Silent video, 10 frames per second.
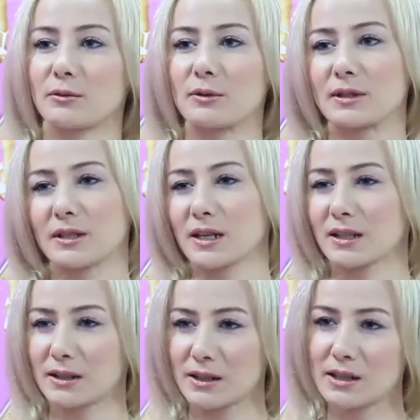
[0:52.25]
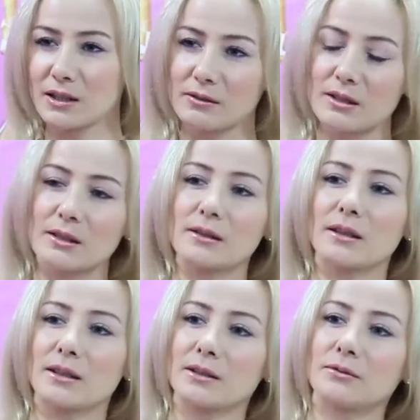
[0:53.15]
То есть я анализировала, делала
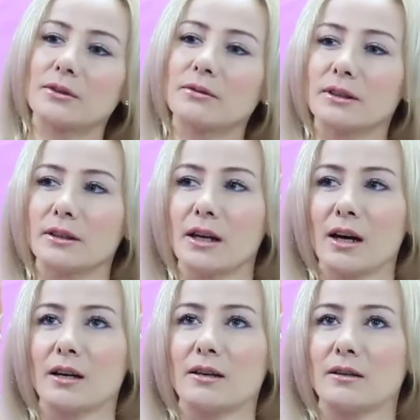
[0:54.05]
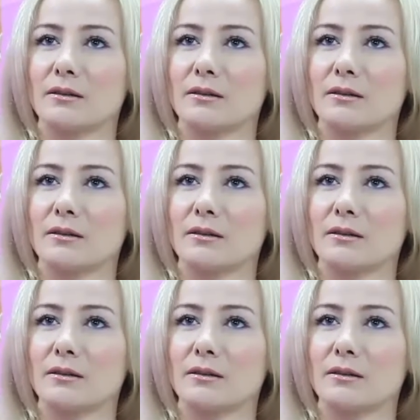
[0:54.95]
какие-то выводы и